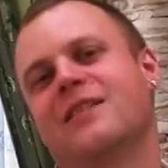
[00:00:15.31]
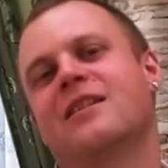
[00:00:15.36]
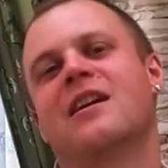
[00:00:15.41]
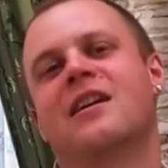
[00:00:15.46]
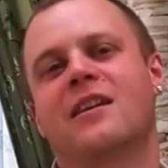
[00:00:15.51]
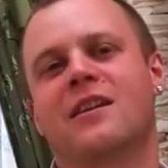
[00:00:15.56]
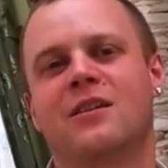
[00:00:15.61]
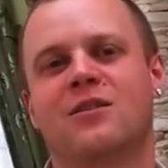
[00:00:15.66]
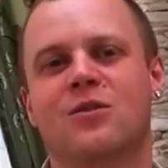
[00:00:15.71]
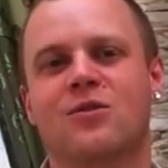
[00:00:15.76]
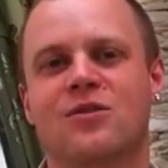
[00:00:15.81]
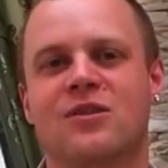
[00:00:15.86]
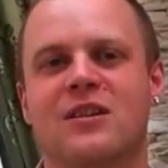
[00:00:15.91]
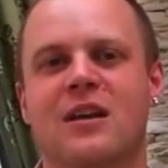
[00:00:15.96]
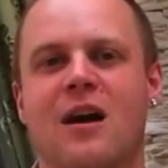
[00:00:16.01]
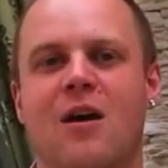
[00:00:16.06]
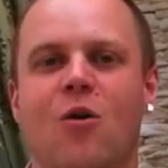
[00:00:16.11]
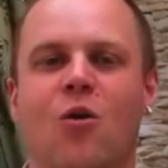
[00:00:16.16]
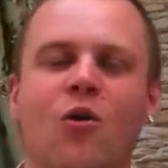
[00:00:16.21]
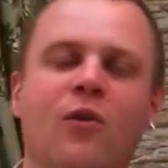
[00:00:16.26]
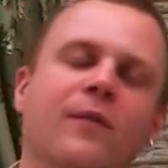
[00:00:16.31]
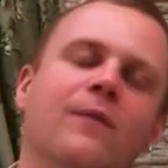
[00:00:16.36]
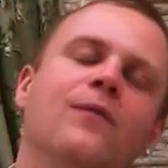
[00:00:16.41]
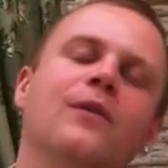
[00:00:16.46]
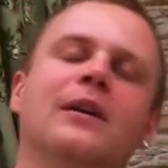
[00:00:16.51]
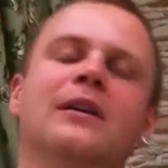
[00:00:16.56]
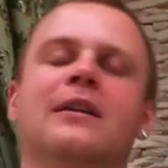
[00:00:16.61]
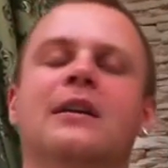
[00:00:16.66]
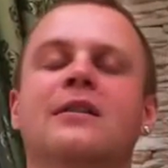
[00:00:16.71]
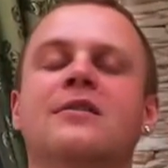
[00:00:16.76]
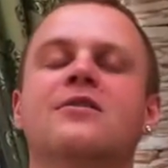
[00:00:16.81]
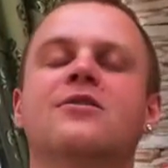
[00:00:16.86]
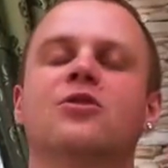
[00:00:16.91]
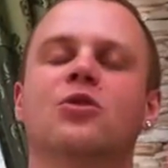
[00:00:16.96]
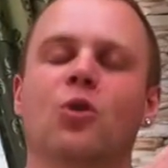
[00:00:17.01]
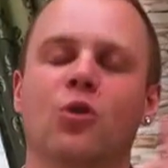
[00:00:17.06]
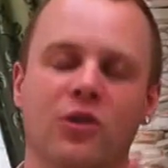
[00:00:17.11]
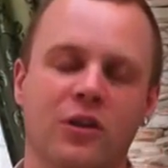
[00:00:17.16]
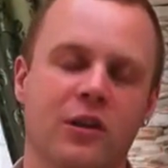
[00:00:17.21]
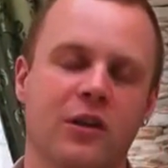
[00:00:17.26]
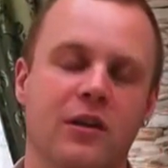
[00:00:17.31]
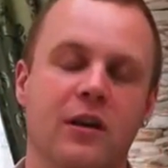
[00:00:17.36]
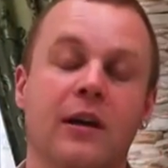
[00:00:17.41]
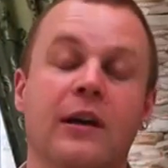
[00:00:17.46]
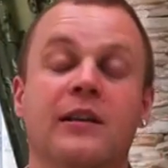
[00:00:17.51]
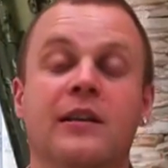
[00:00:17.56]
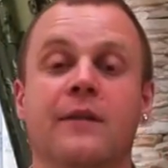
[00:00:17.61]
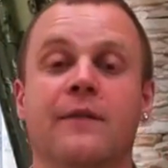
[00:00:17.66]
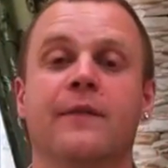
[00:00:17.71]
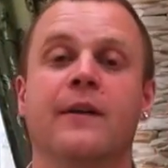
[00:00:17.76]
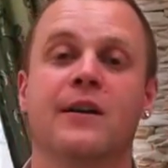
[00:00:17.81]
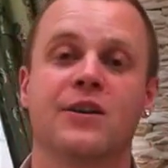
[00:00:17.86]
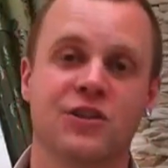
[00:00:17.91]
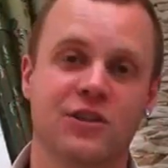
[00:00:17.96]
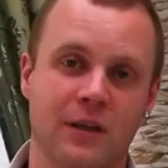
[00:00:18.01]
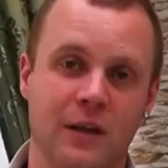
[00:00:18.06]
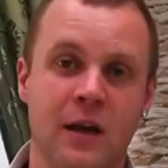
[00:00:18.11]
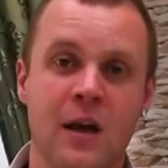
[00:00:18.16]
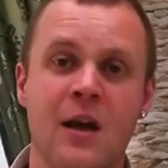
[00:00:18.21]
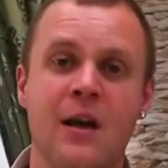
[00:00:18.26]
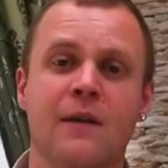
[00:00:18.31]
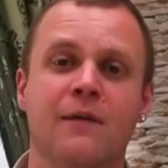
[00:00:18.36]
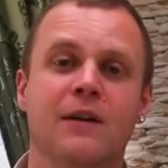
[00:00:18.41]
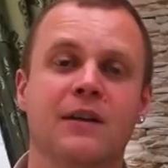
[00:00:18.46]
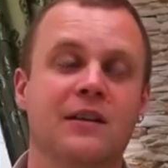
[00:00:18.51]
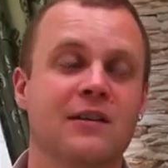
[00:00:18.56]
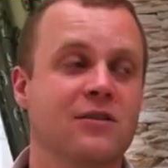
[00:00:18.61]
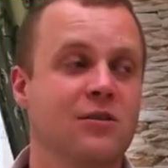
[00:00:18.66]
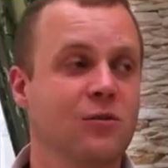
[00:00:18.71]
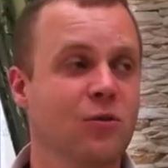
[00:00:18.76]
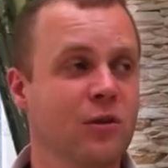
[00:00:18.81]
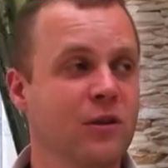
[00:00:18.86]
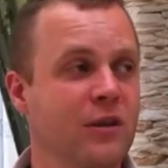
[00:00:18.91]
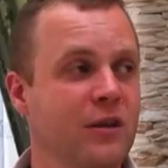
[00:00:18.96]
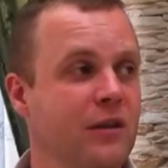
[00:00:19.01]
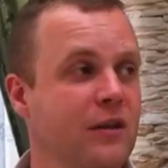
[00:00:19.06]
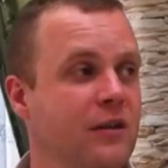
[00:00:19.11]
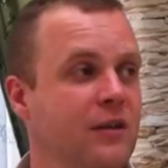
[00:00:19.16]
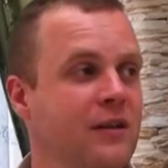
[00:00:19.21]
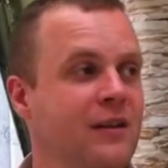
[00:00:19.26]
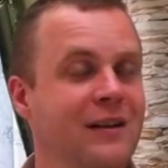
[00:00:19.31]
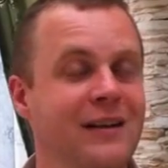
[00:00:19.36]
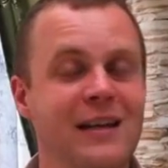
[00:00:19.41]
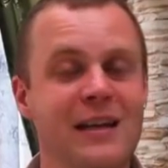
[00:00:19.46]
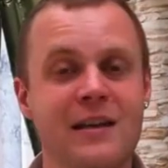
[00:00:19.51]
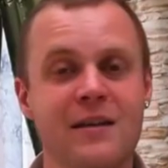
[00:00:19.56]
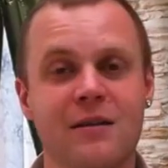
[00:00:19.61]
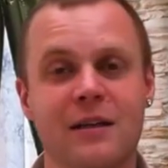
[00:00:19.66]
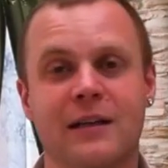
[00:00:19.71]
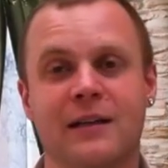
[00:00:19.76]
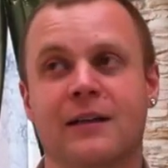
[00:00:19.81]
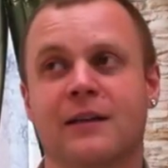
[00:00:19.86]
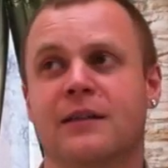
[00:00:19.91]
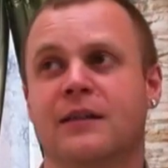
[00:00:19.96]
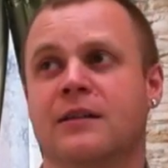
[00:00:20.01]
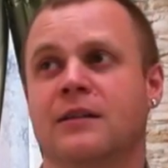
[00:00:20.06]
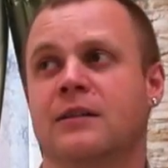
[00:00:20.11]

Дорогие друзья, он водостойкий, это важно. Водостойкий клей э,